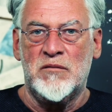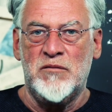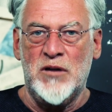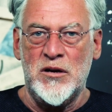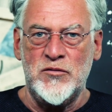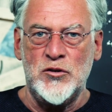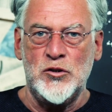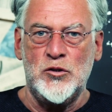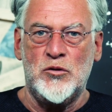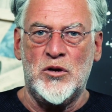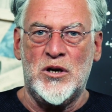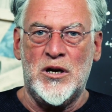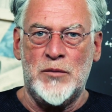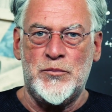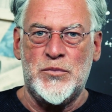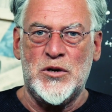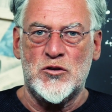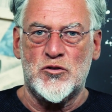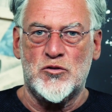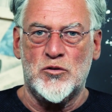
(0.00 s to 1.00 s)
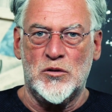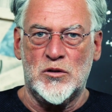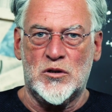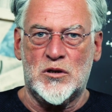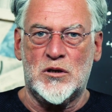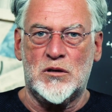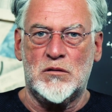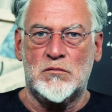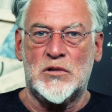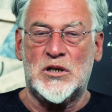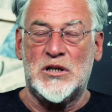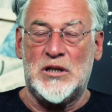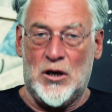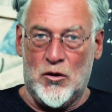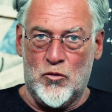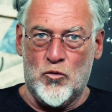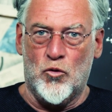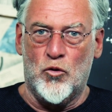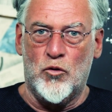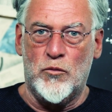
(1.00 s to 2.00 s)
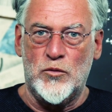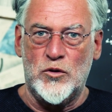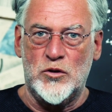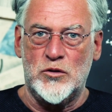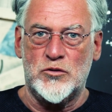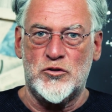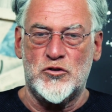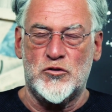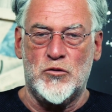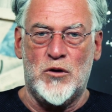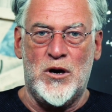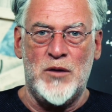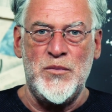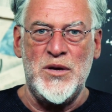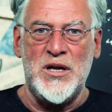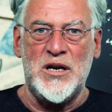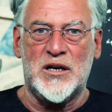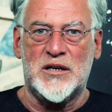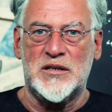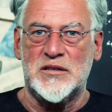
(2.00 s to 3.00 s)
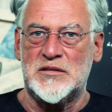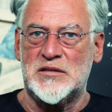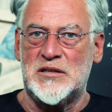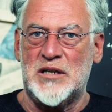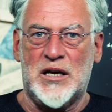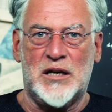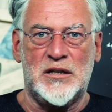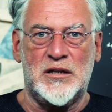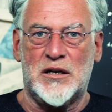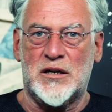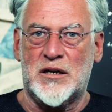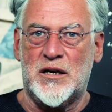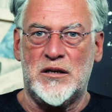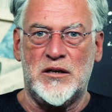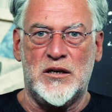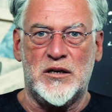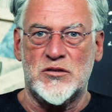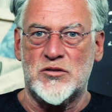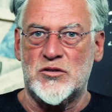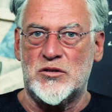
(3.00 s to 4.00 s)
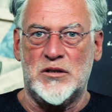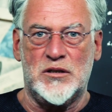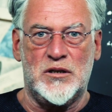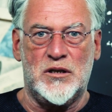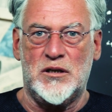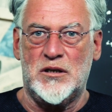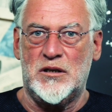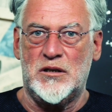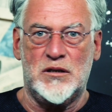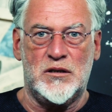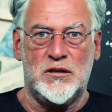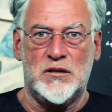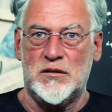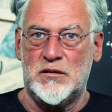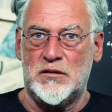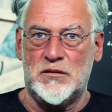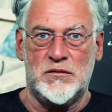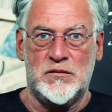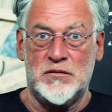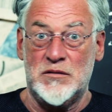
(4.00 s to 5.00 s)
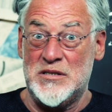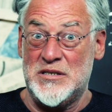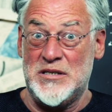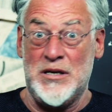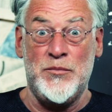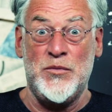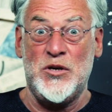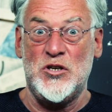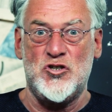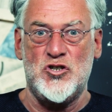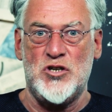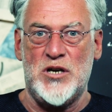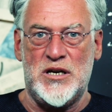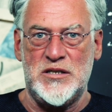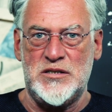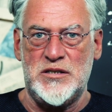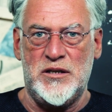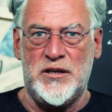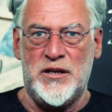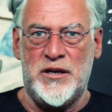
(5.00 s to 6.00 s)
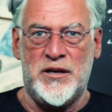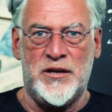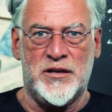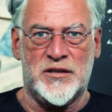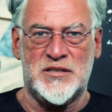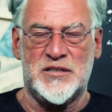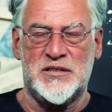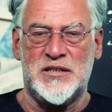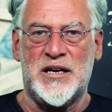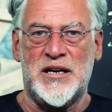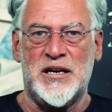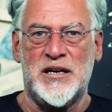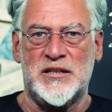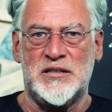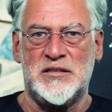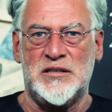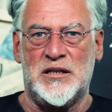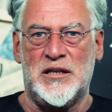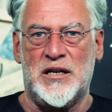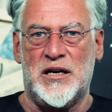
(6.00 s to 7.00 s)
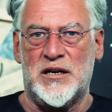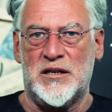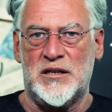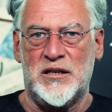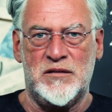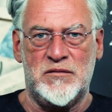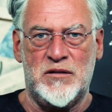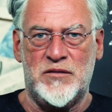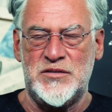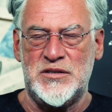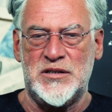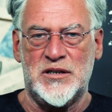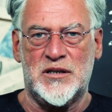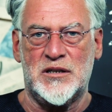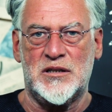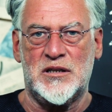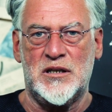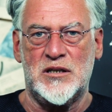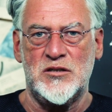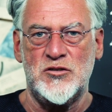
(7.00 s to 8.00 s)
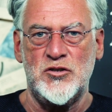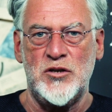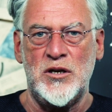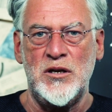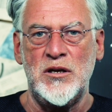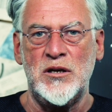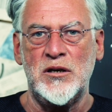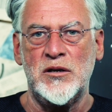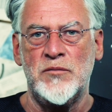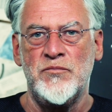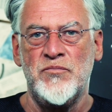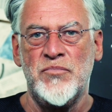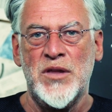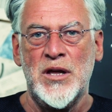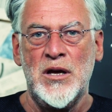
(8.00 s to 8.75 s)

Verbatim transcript: К выводу я пришел к такому, что Америка страна, конечно, замечательная, экстраординарная во всех отношениях,